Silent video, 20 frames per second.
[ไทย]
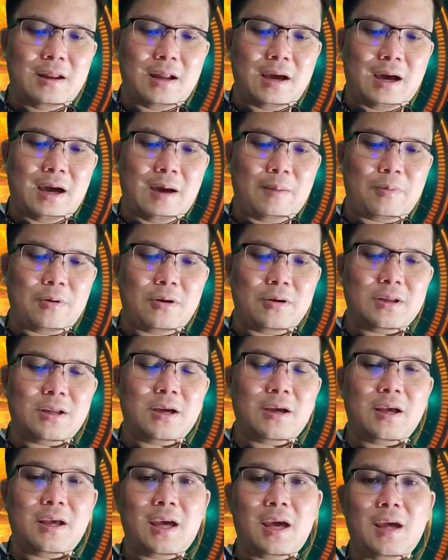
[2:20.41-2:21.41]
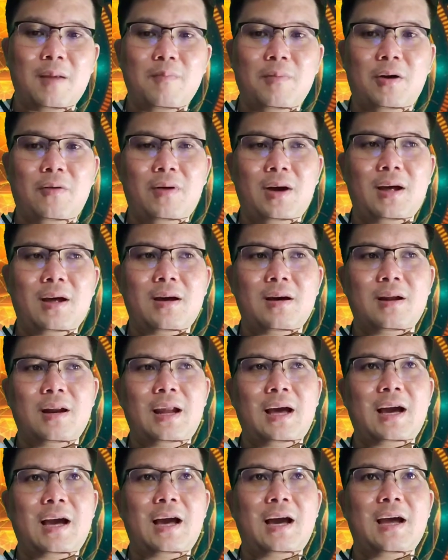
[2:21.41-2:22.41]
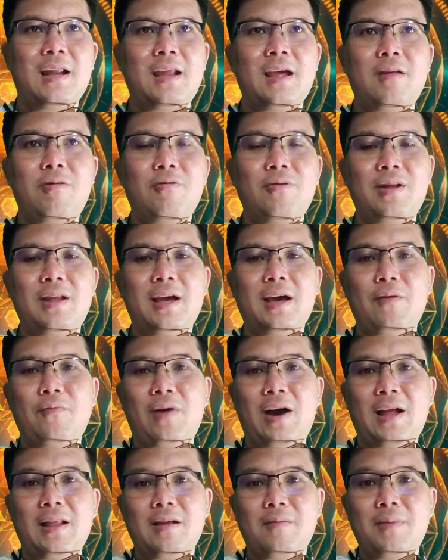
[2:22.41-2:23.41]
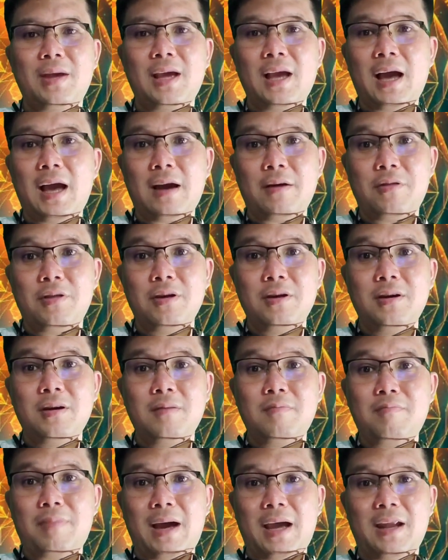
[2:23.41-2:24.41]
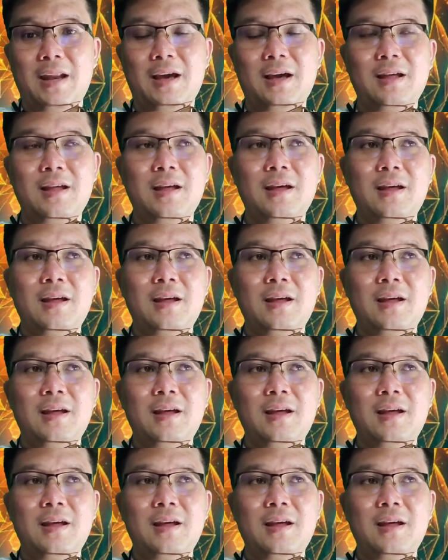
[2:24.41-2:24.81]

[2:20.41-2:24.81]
นะครับ ก็ถึงเกณฑ์ เพราะว่าราคาเนี้ยส่วนใหญ่วานจะไม่กล้าซื้อขึ้นไปนะ